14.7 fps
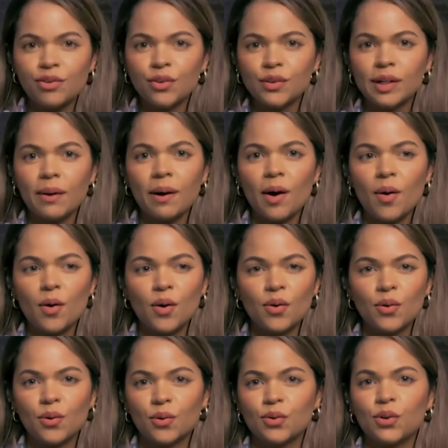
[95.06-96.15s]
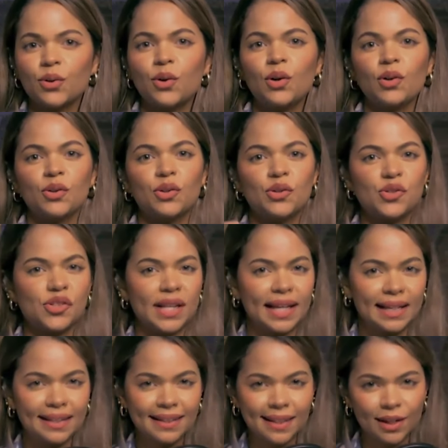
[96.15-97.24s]
un trabajo conjunto con los
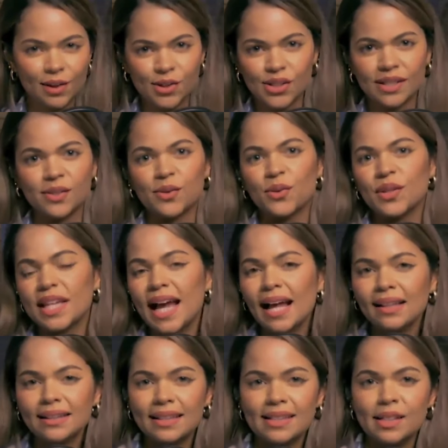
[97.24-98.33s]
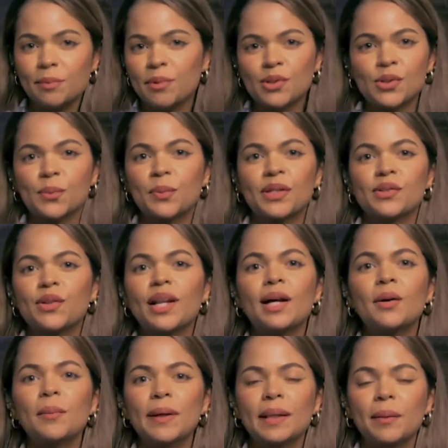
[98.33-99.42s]
docentes, los estudiantes y por supuesto el
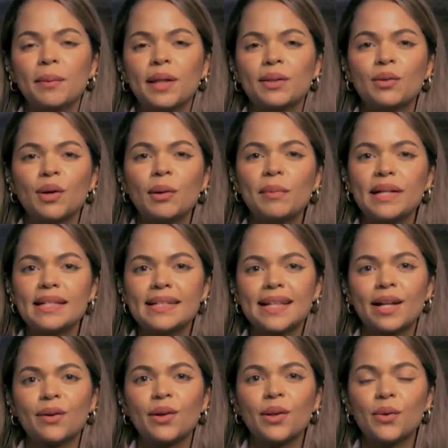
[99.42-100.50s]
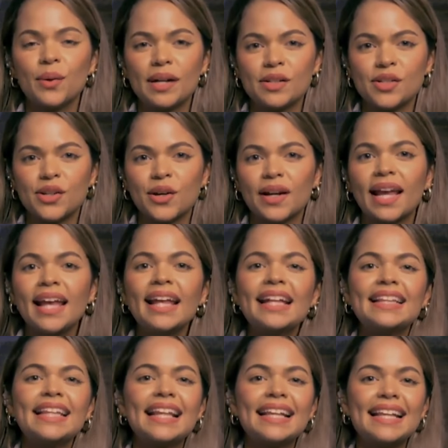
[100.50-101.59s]
acompañamiento del Ministerio de Educación.
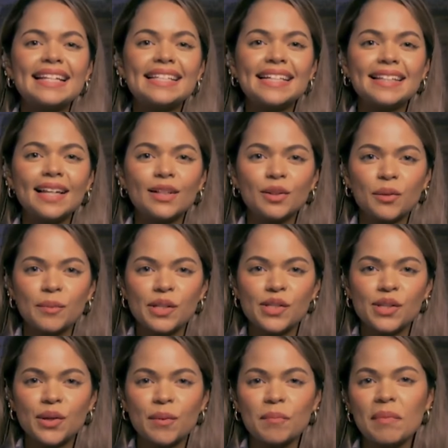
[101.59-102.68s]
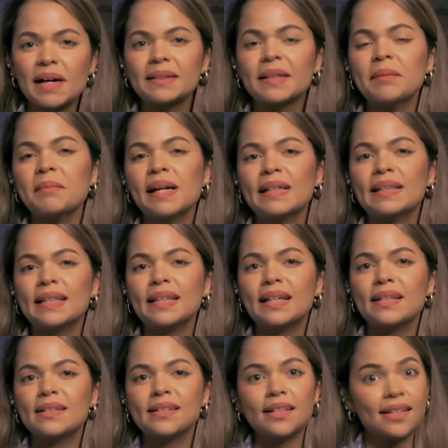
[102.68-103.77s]
¿De qué se trató Misión
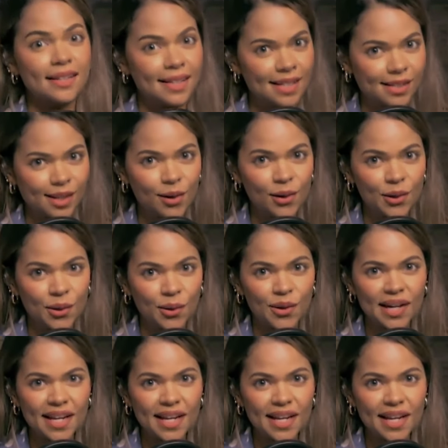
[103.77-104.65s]
Matemáticas y qué se logró con